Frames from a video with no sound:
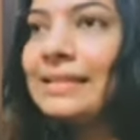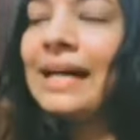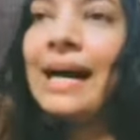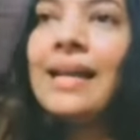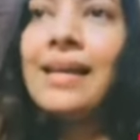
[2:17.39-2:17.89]

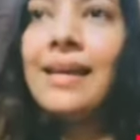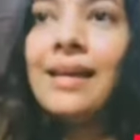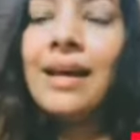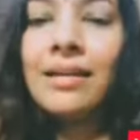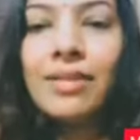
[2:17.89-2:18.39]
దానికి
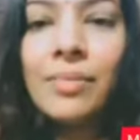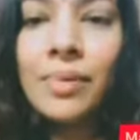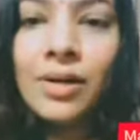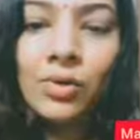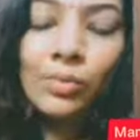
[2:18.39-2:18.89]

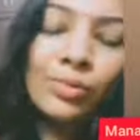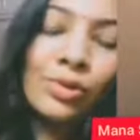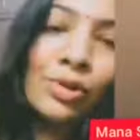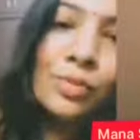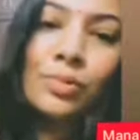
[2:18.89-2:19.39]
కరివేపాకు
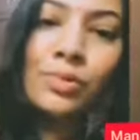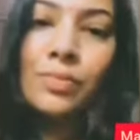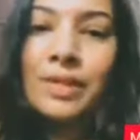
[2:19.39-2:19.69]
పోపు